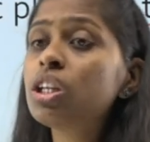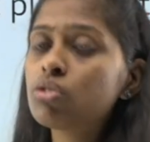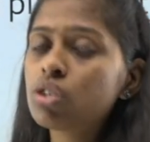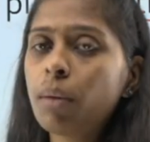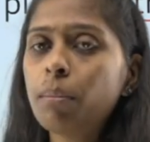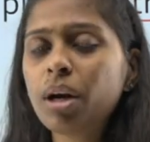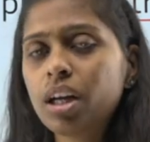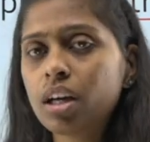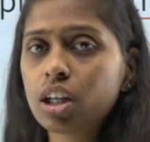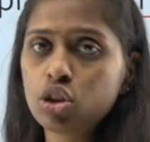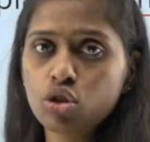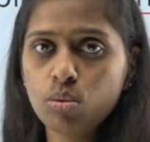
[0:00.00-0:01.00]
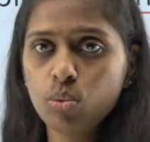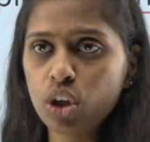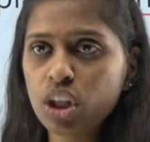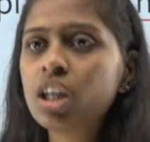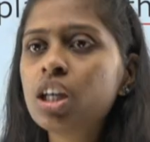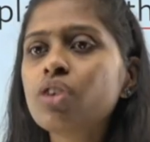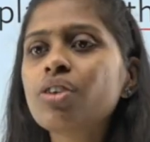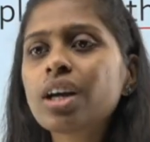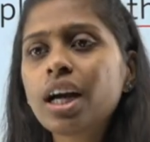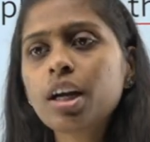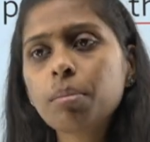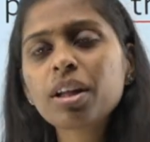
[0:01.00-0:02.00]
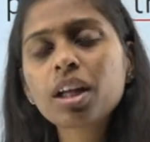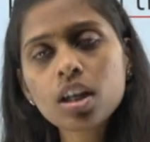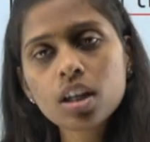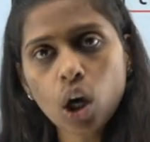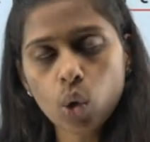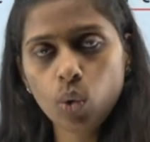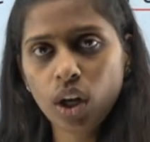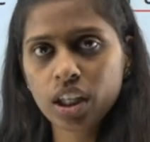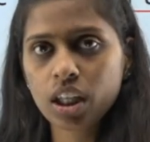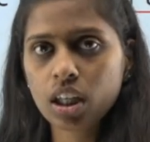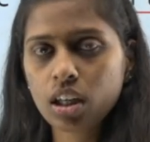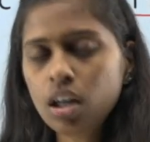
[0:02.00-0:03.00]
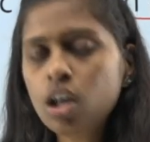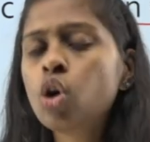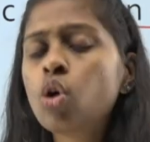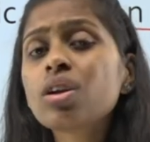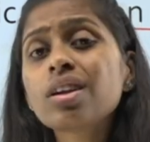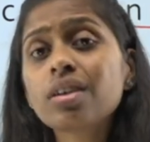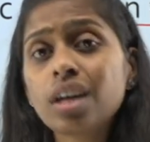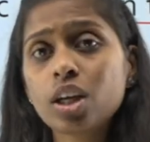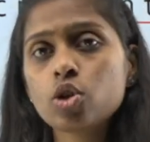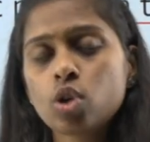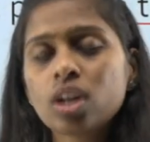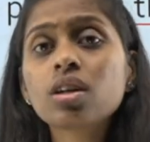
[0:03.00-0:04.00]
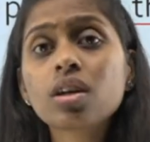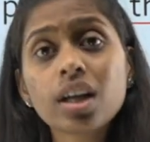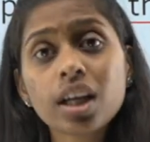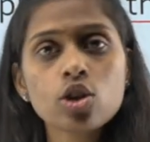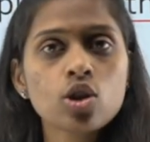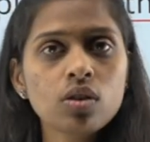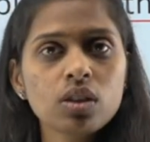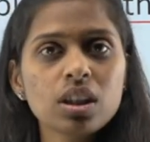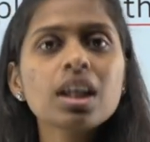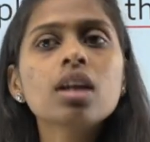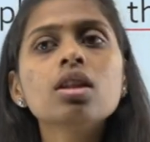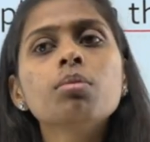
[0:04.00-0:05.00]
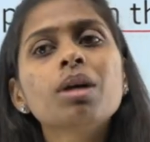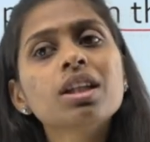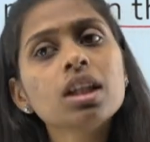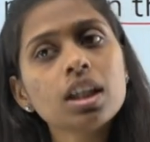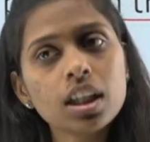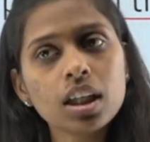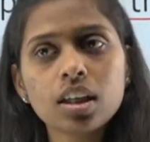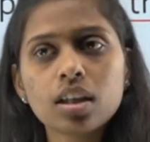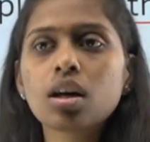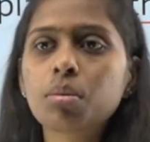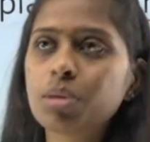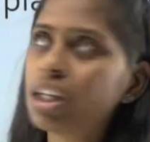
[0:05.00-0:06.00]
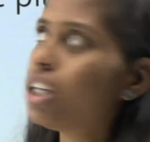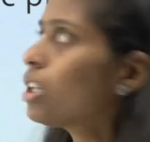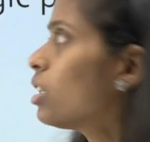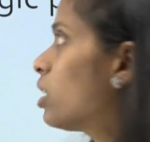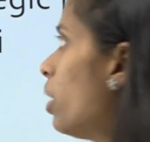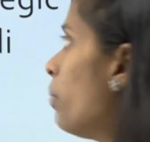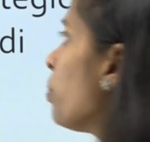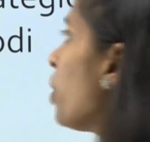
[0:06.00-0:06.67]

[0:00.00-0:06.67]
ட்ரம்ப் அண்ட் நரேந்திர மோடி இவங்க ரெண்டு நடுவில் இருக்கிற ஒரு ரிலேஷன் அந்த ரிலேஷன் வந்து எந்த மாதிரி இருக்கு அப்படிங்கறத தான்